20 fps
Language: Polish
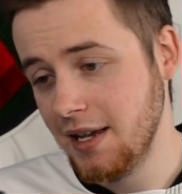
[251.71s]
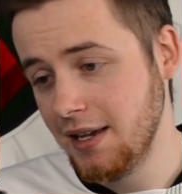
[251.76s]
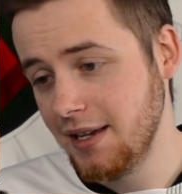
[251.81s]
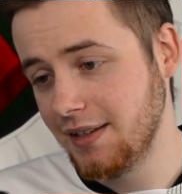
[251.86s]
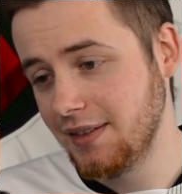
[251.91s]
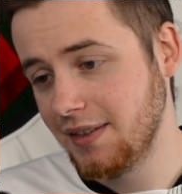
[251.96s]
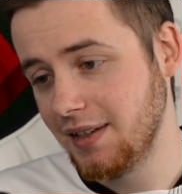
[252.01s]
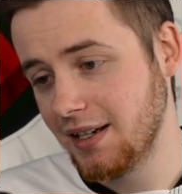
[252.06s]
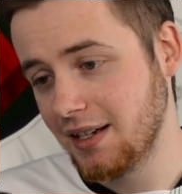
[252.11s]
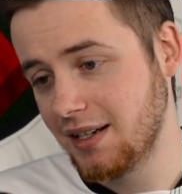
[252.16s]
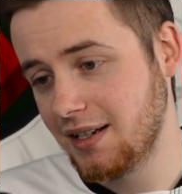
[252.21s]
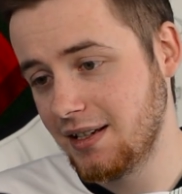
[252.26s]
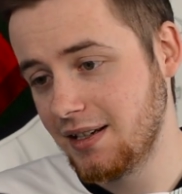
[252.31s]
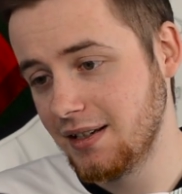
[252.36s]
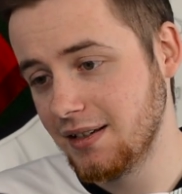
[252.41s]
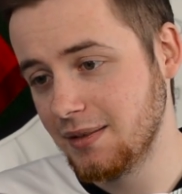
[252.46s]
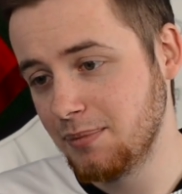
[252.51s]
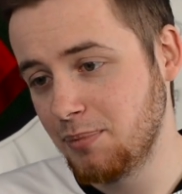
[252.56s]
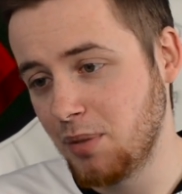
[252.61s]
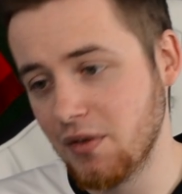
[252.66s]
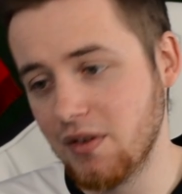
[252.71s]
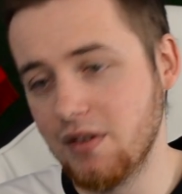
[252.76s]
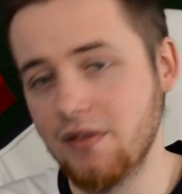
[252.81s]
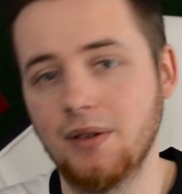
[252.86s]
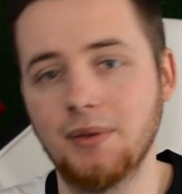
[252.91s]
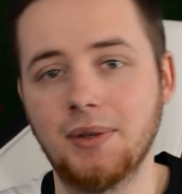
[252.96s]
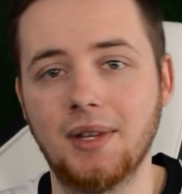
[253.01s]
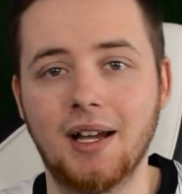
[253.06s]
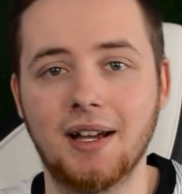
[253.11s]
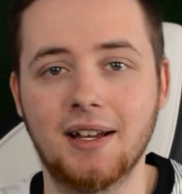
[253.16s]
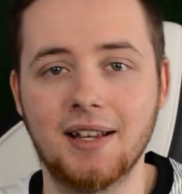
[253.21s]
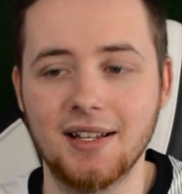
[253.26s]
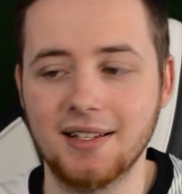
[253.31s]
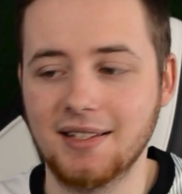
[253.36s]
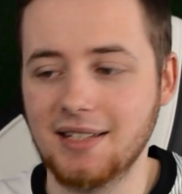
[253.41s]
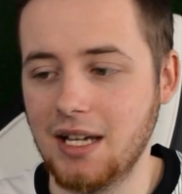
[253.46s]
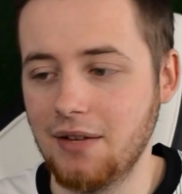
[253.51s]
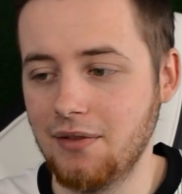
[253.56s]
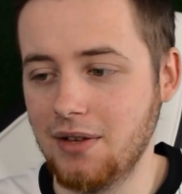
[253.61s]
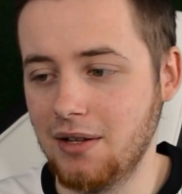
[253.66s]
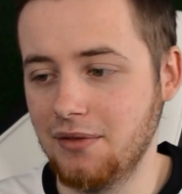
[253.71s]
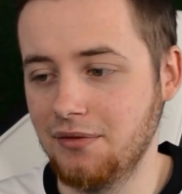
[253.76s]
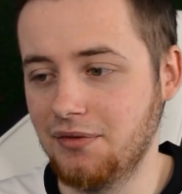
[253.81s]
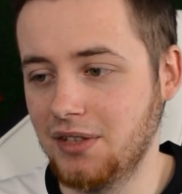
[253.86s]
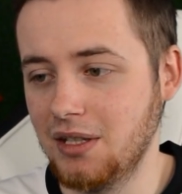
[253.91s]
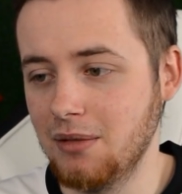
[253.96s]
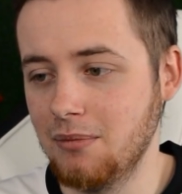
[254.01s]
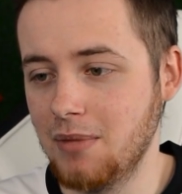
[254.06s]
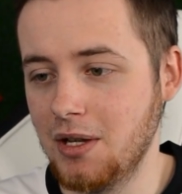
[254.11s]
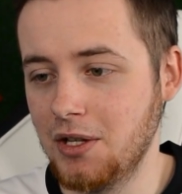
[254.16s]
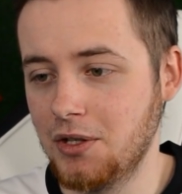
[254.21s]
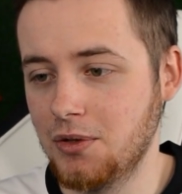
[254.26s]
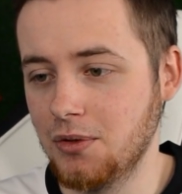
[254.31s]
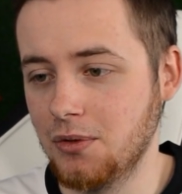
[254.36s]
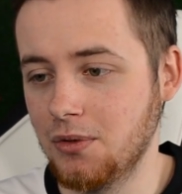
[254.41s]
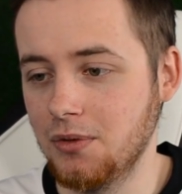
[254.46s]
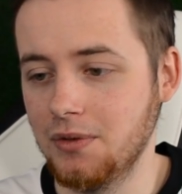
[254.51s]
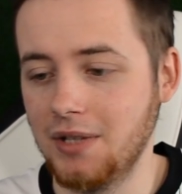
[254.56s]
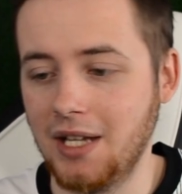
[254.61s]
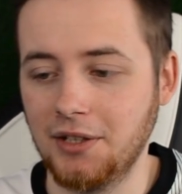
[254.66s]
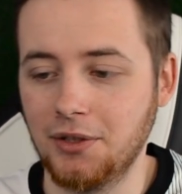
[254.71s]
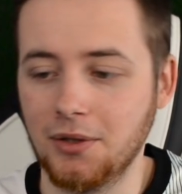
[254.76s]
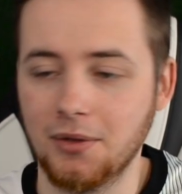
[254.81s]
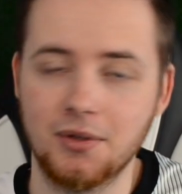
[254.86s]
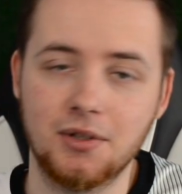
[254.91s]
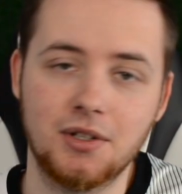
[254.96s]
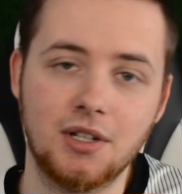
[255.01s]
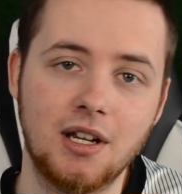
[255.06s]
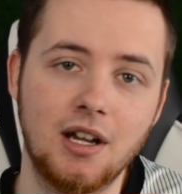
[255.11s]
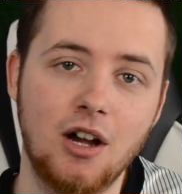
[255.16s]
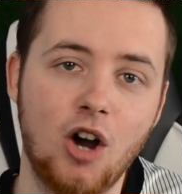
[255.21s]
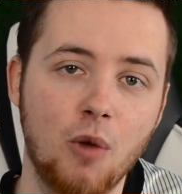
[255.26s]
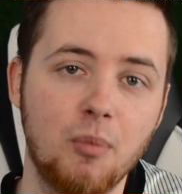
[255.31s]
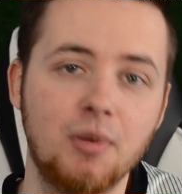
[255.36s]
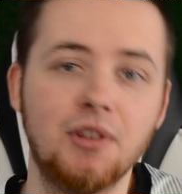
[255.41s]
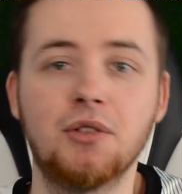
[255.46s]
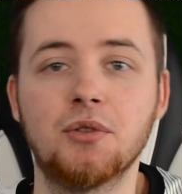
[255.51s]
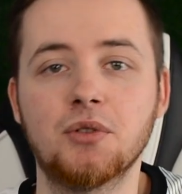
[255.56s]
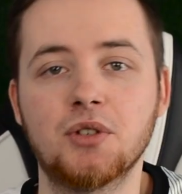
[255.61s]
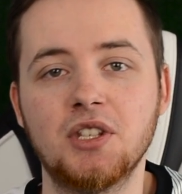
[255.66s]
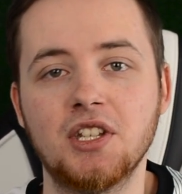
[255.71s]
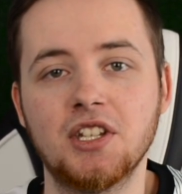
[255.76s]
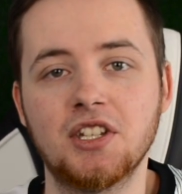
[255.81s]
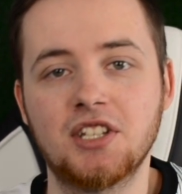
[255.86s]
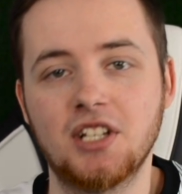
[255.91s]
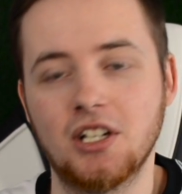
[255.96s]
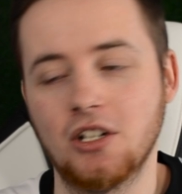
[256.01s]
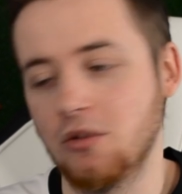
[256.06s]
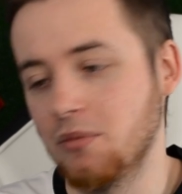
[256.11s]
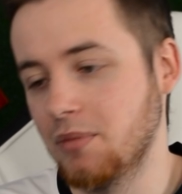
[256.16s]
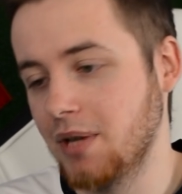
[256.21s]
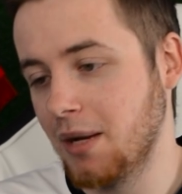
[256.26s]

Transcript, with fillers: Jednak e, powiem wam tak, ja stawiam w tym meczu na to, że obie drużyny strzelą